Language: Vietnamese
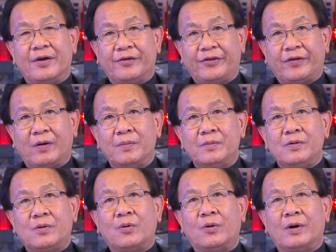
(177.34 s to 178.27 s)
đời sống
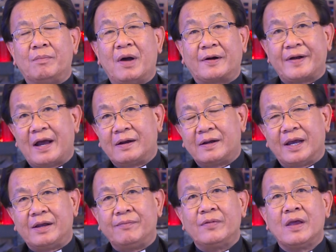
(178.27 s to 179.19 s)
của bậc đáng
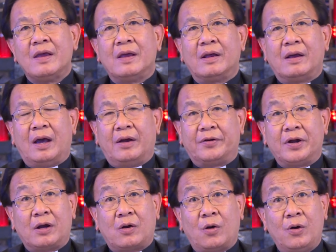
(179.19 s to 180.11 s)
kính à,
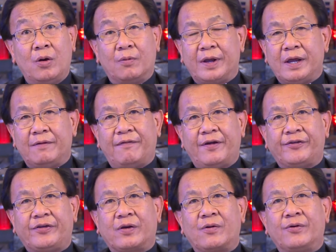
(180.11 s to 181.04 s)
Đức Cố Hồng Y
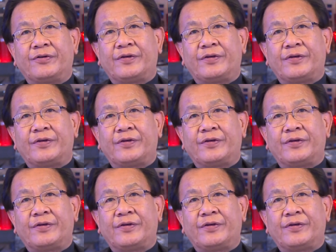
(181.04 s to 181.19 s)
Francisco